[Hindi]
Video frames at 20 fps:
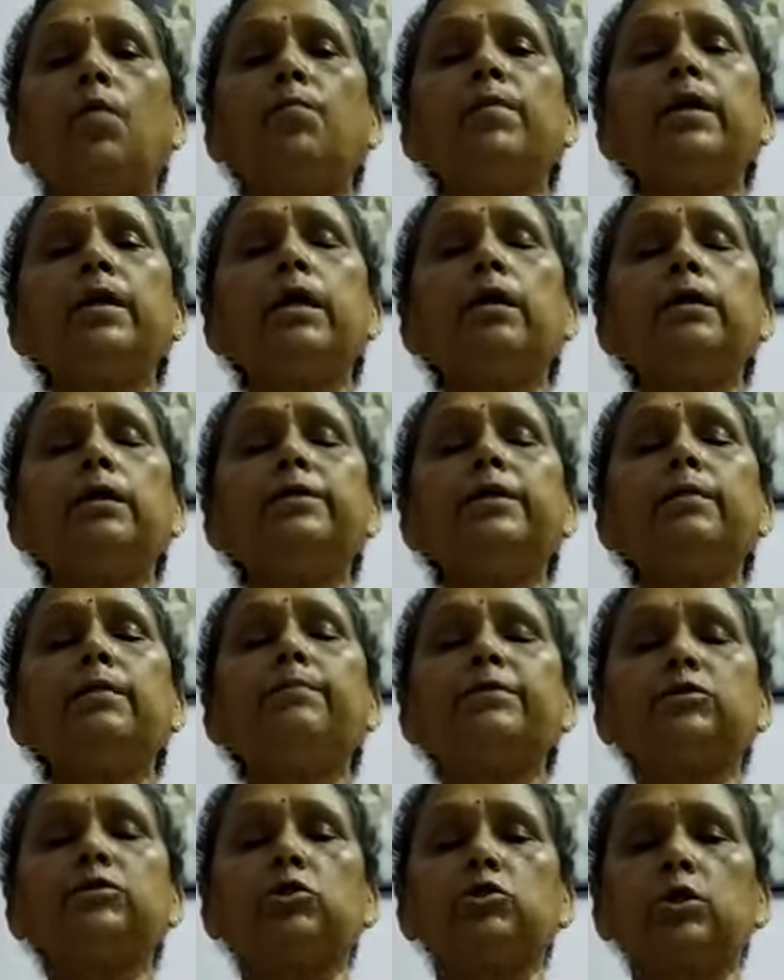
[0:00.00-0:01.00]
और मैं
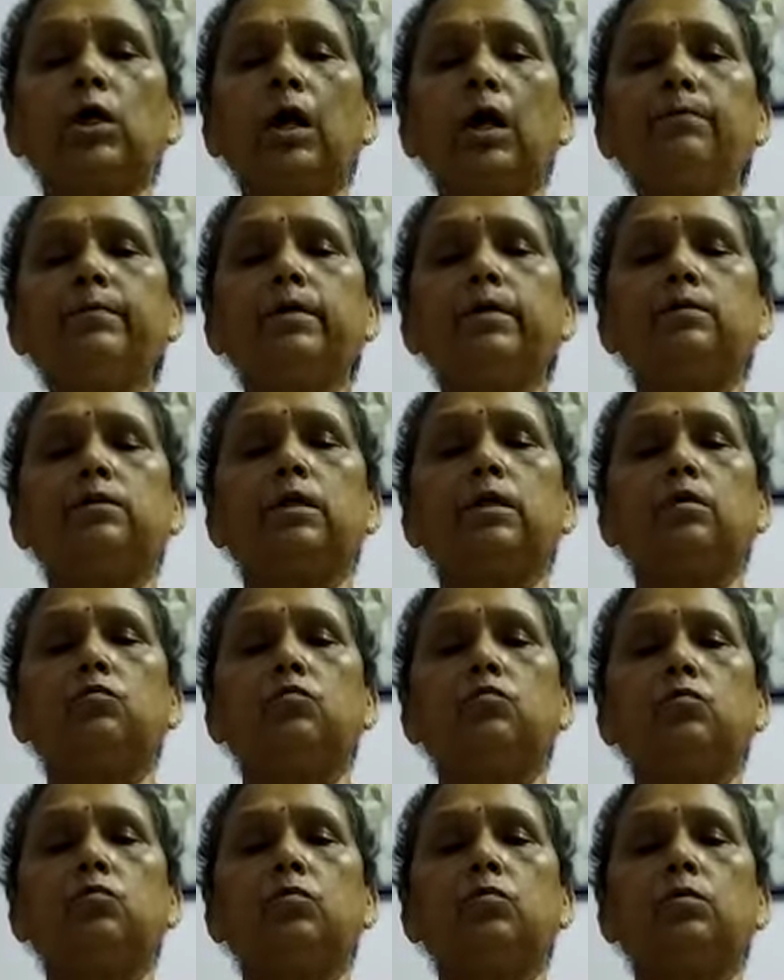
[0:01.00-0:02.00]
ये पश्चाताप करता
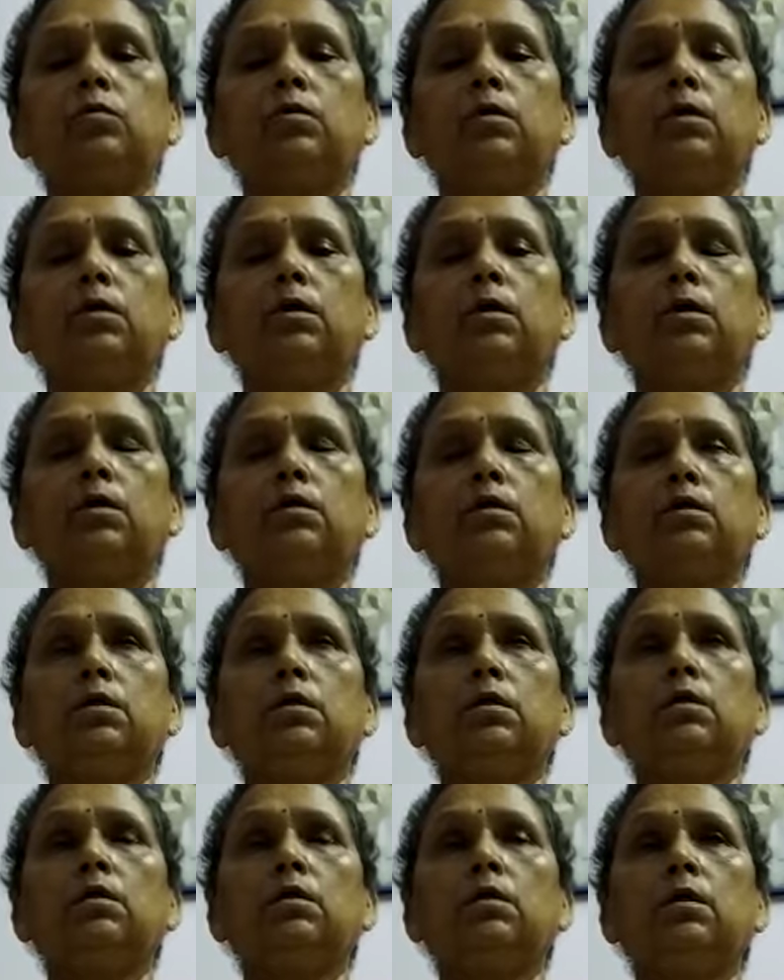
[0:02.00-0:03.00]
हूँ
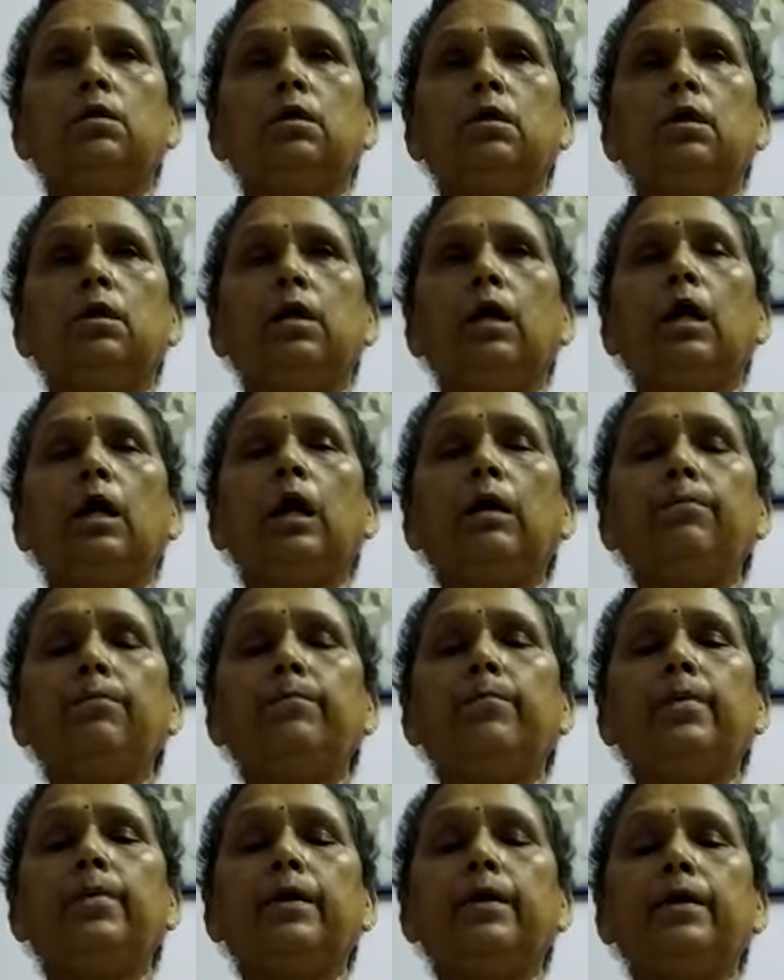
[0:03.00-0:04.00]
कि
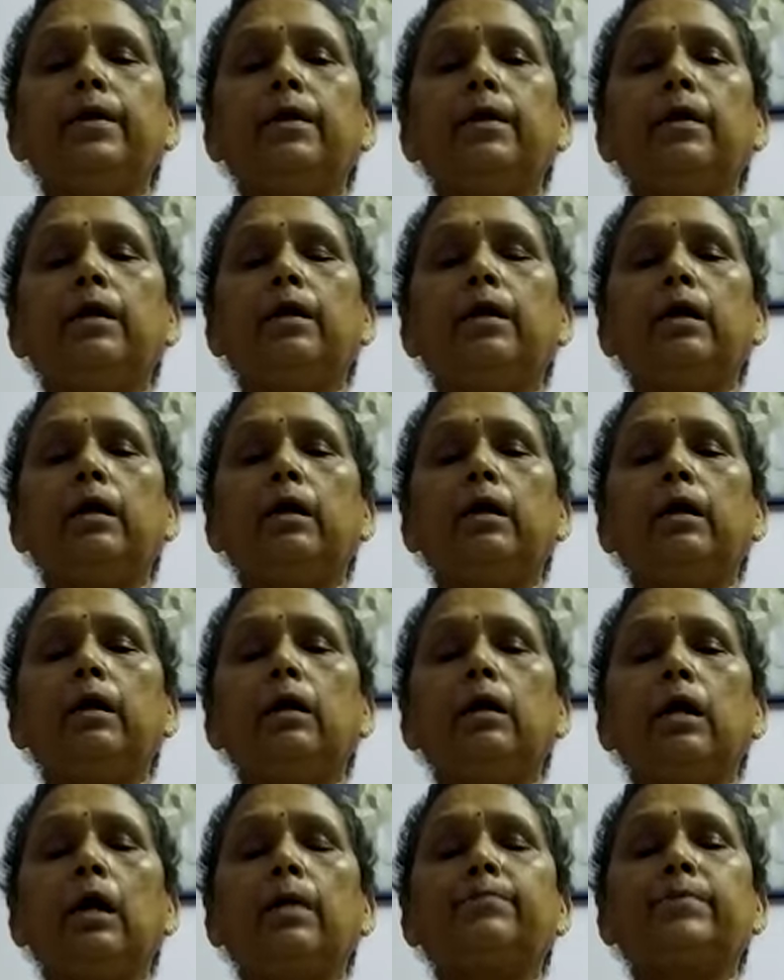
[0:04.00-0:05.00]
अब मैं
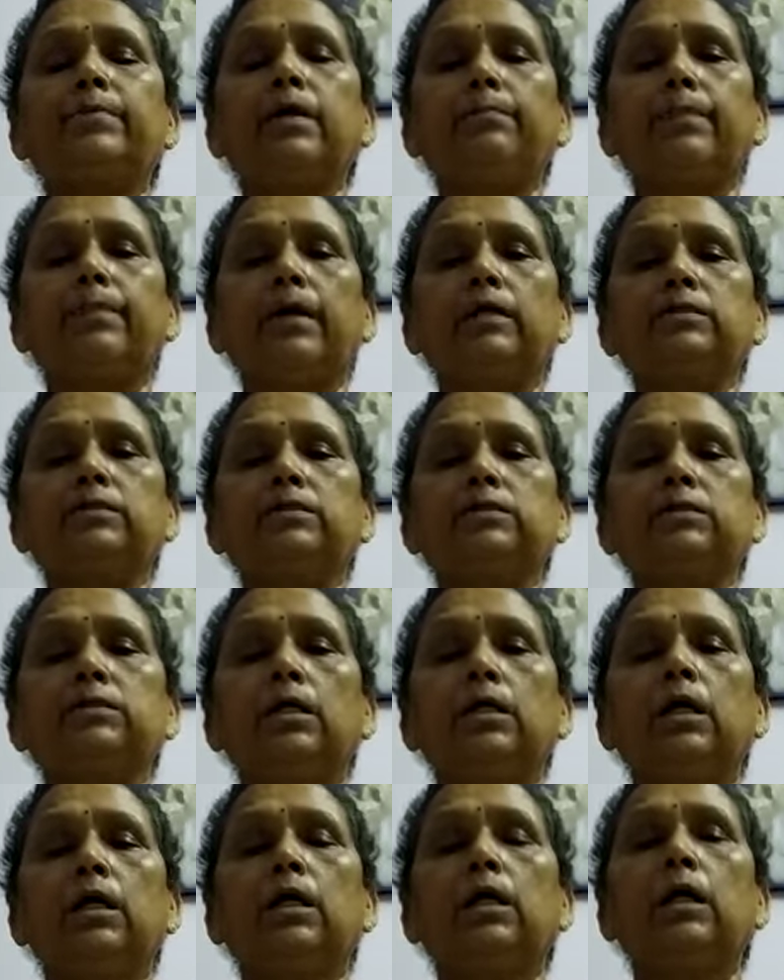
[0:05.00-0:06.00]
आपके पास
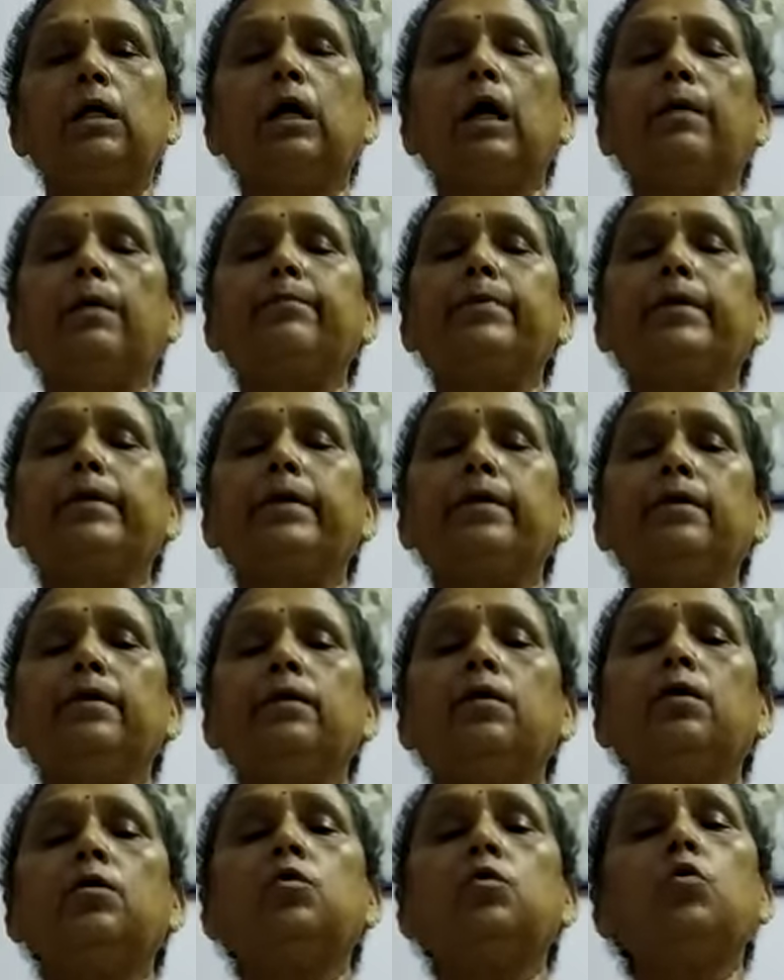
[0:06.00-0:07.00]
आपके
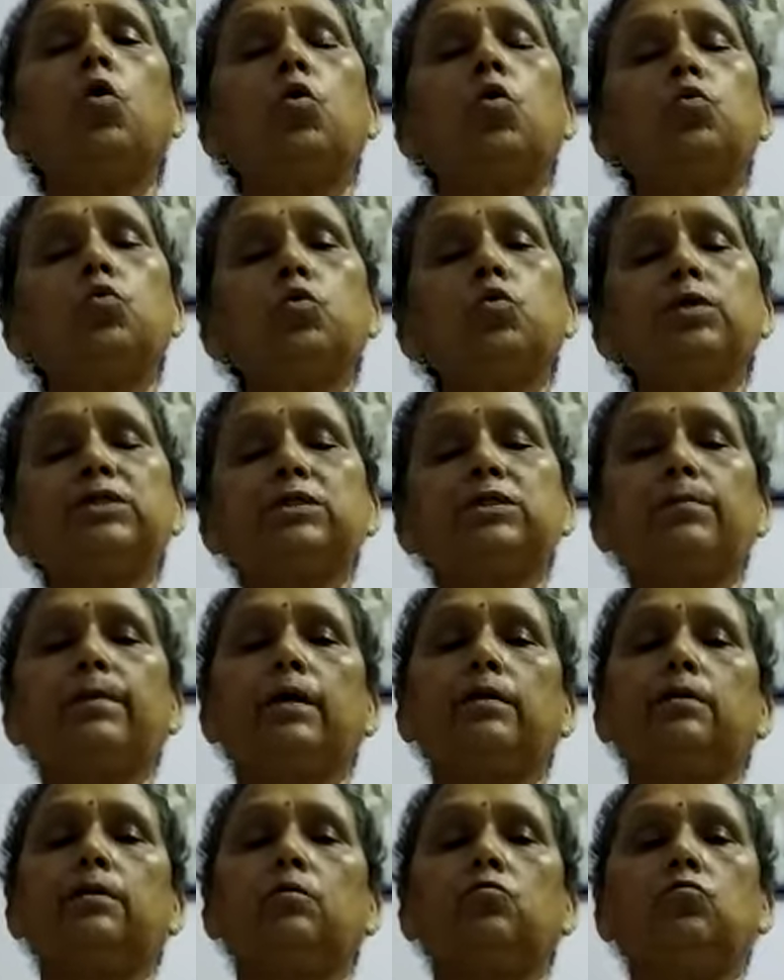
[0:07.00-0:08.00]
नौकरों के
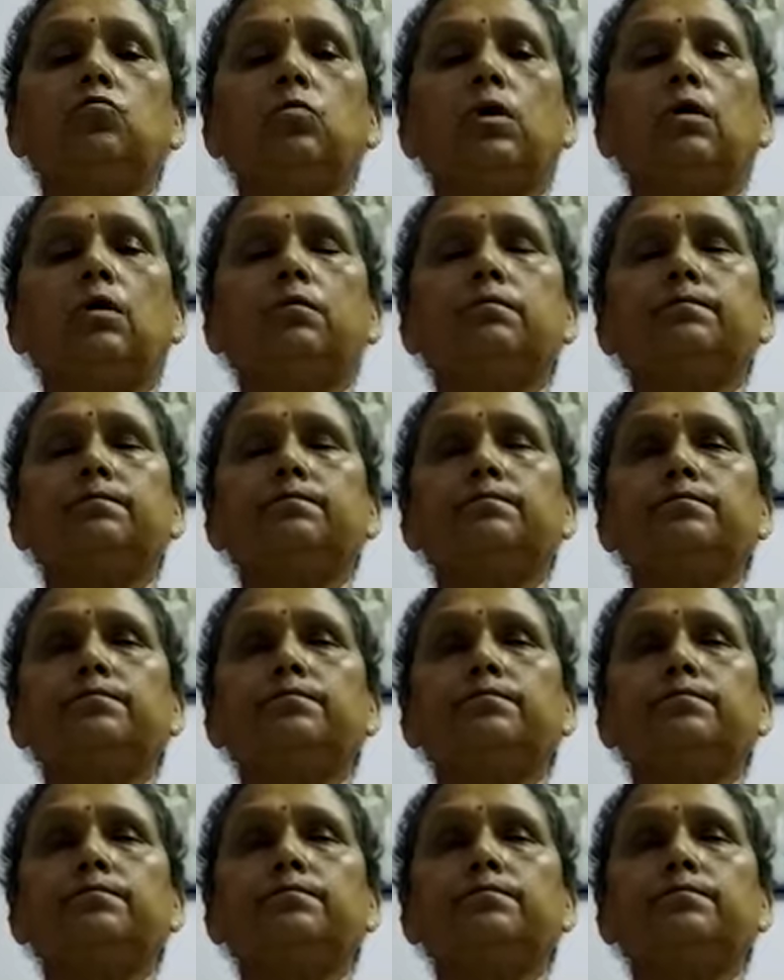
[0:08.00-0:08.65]
समान रहूँगा